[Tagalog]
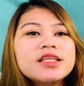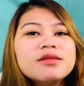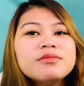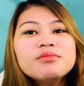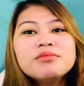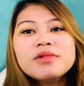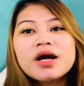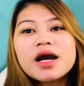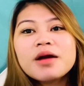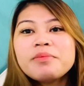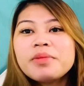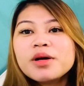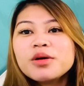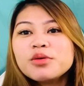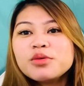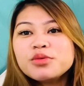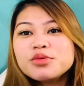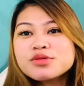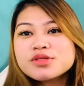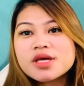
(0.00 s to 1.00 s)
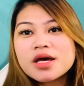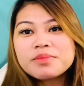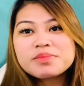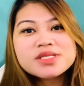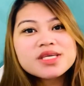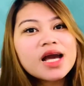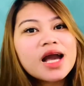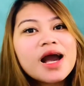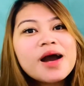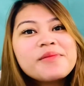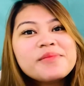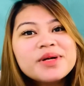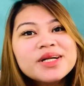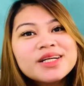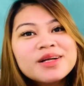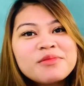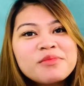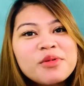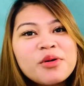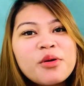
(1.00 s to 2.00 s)
makipag-usap sa
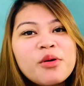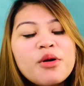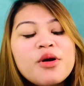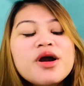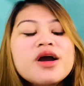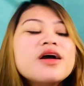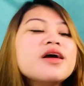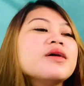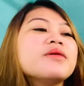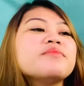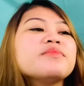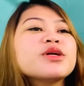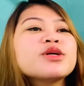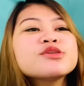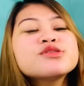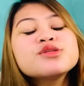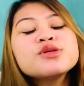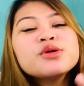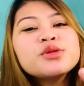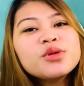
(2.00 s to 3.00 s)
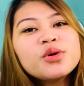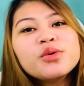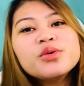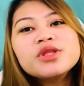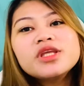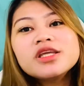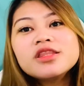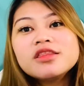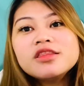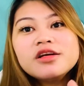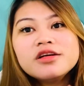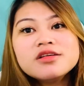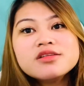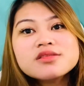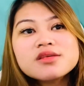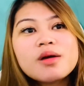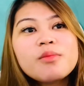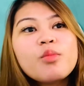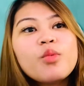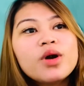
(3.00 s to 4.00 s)
camera mo because you know that there's
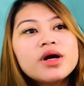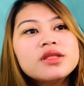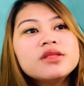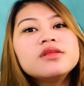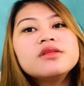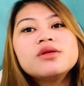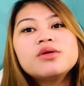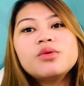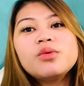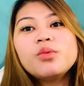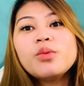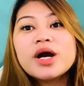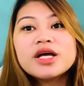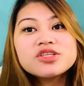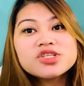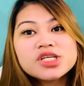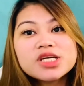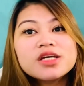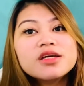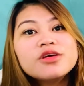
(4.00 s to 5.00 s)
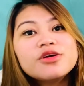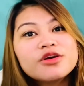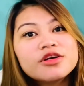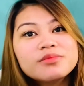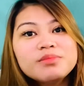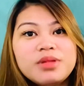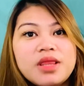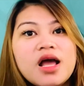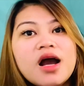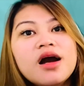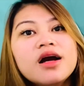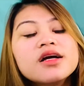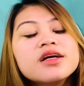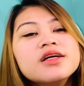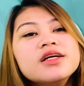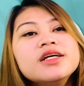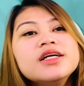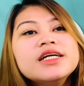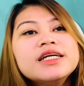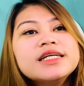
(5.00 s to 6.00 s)
someone watching your blog,
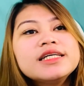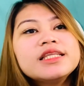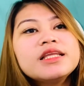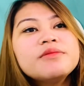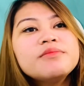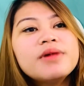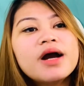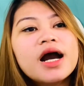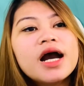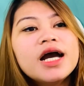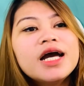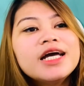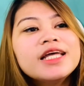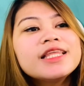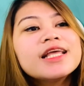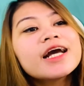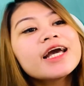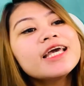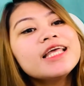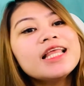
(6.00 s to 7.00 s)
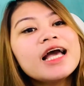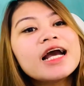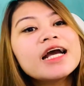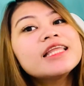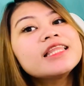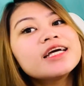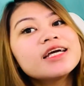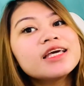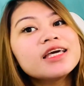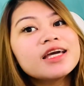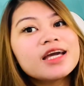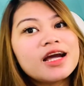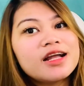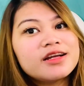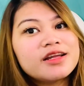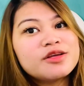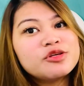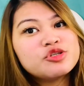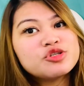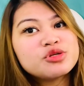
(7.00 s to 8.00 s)
'di ba? Na kailangan ng
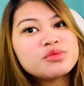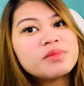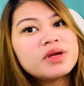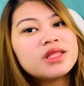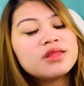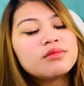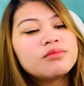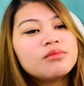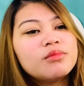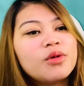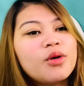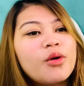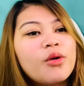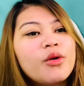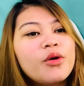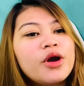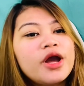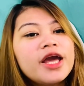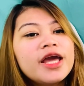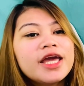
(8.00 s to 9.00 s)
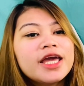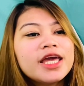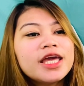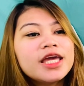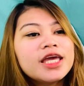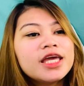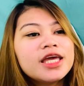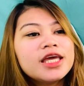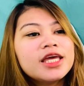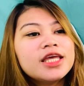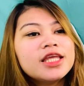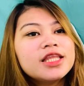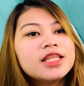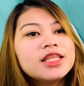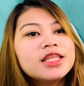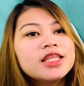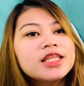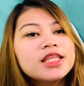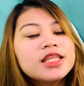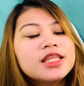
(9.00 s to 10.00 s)
encouragement mo. And